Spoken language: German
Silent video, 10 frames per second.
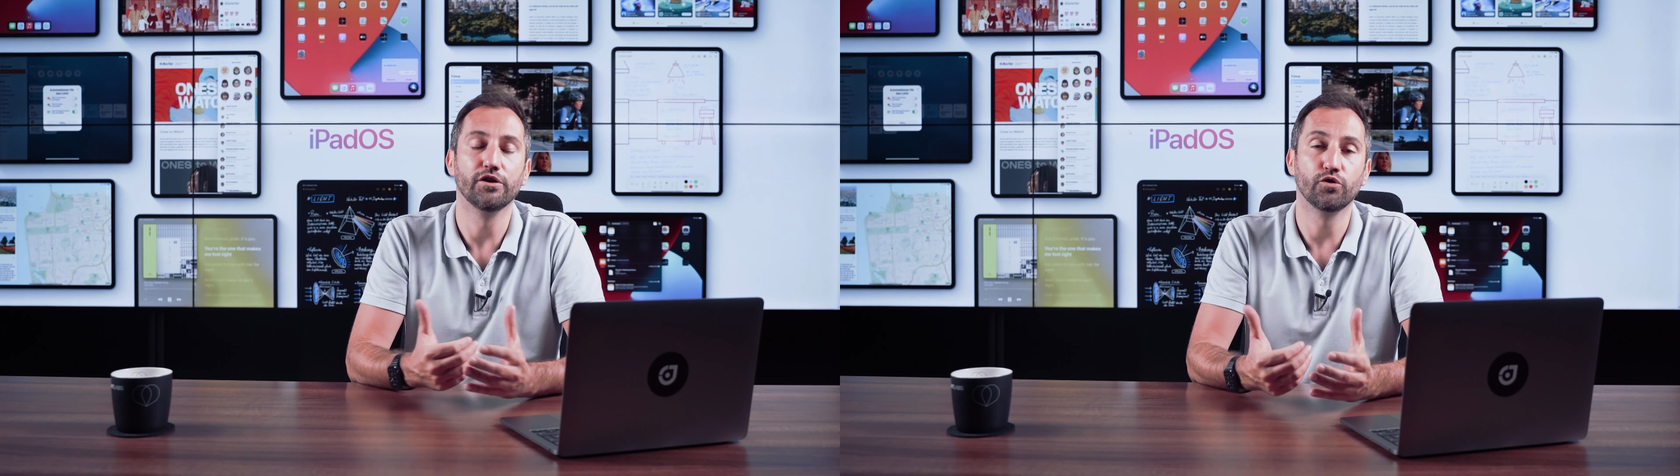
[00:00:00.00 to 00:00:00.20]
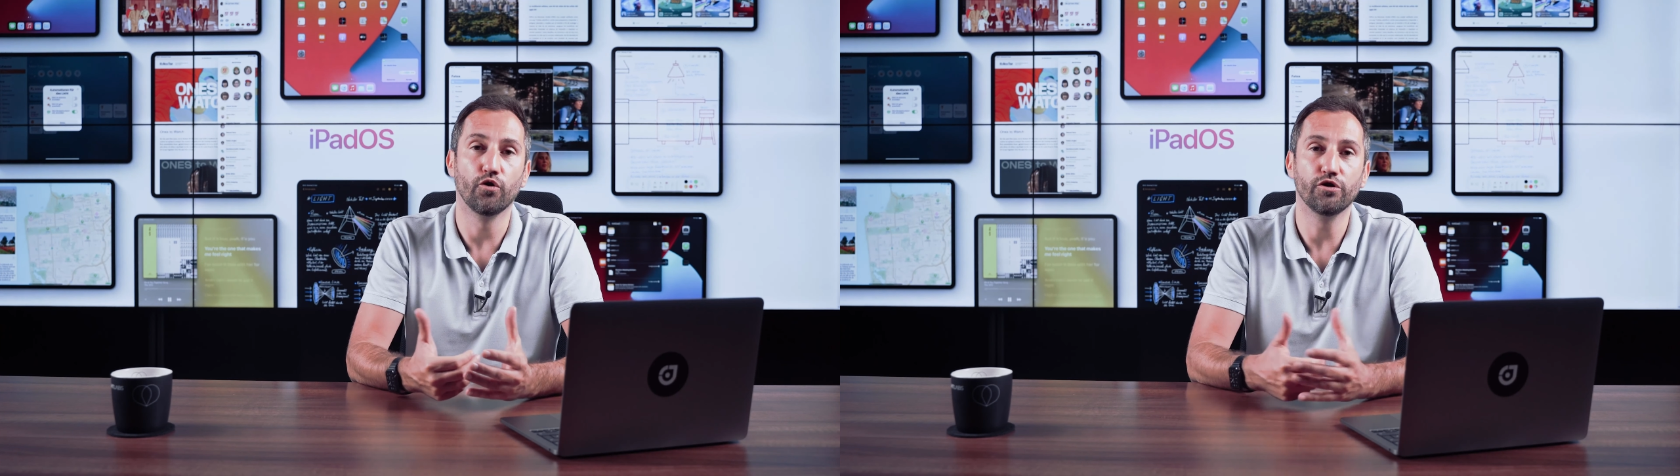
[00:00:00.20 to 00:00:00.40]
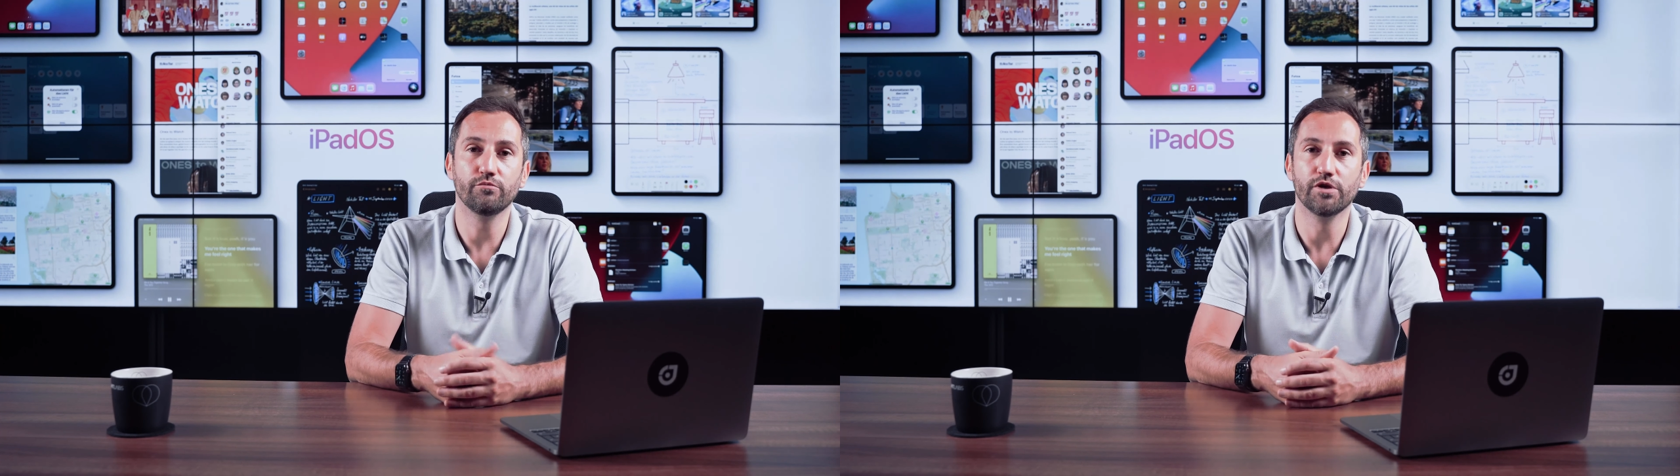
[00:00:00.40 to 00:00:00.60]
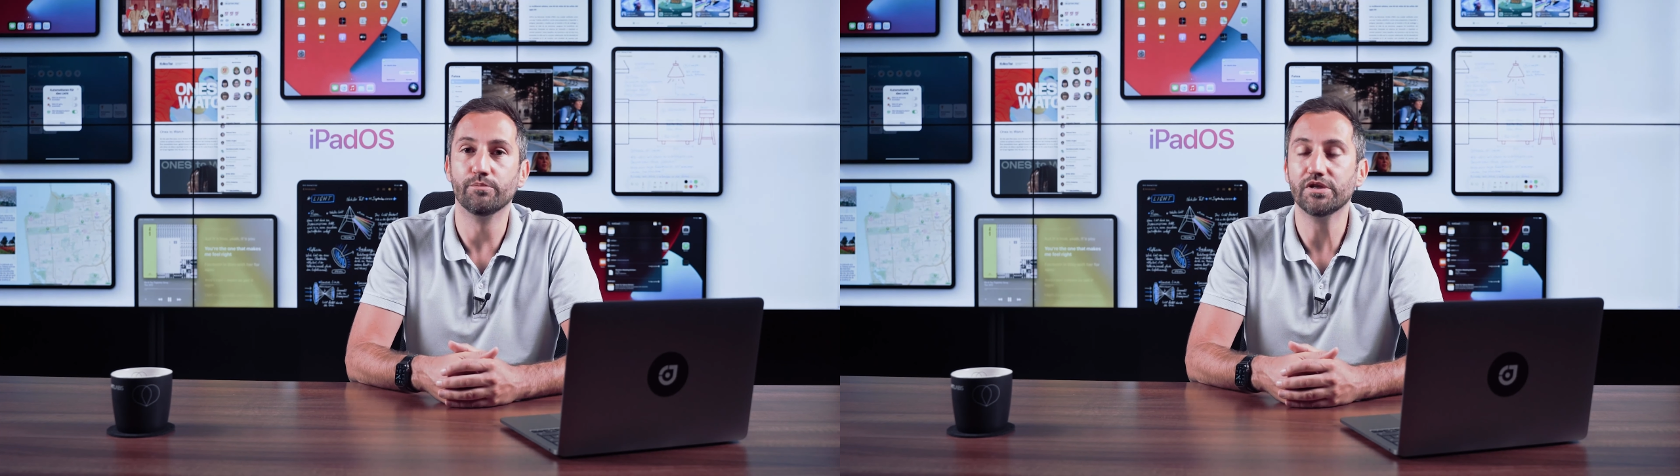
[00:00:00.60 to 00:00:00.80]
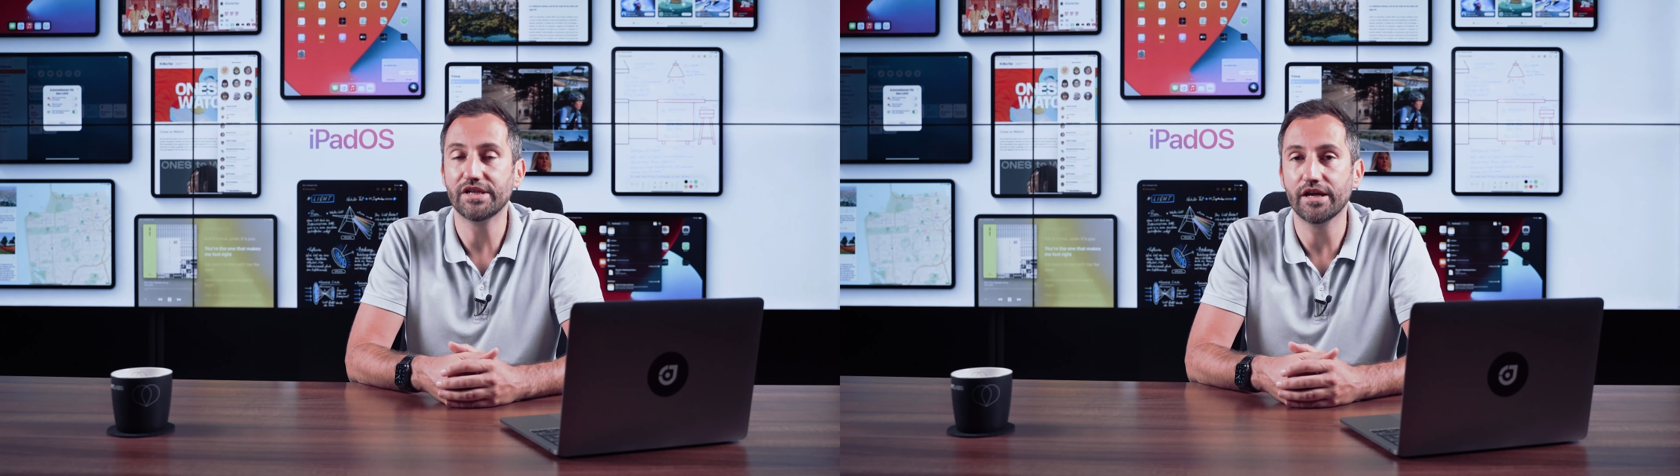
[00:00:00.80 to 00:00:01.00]
Ich konnte mir
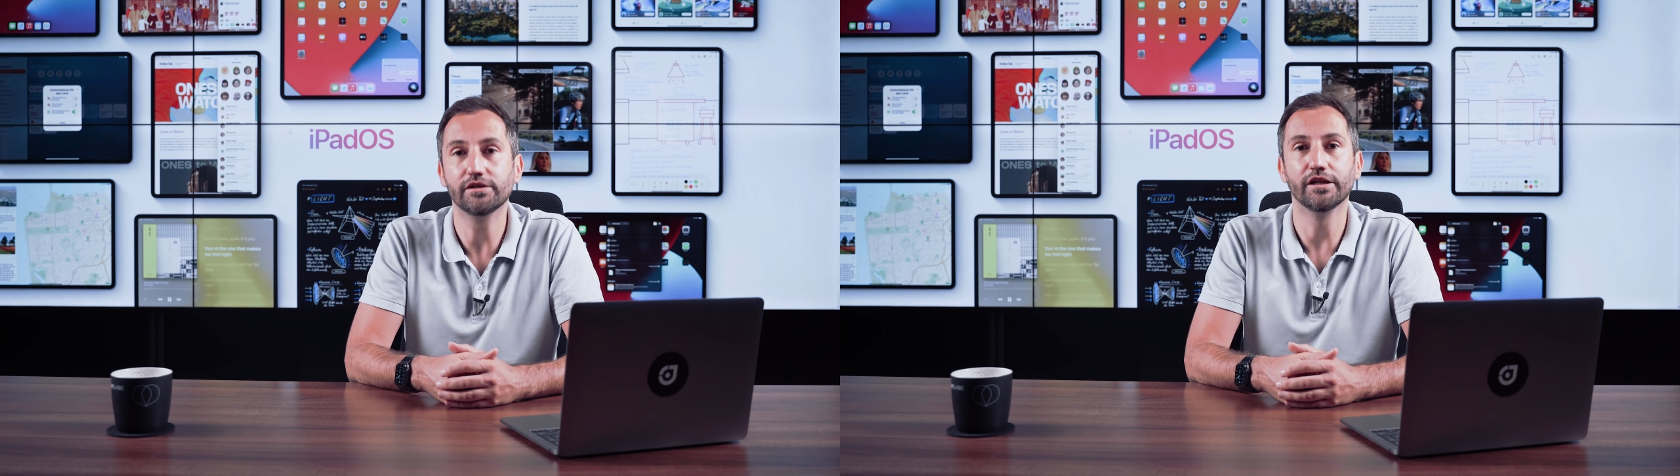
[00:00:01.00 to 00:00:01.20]
bisher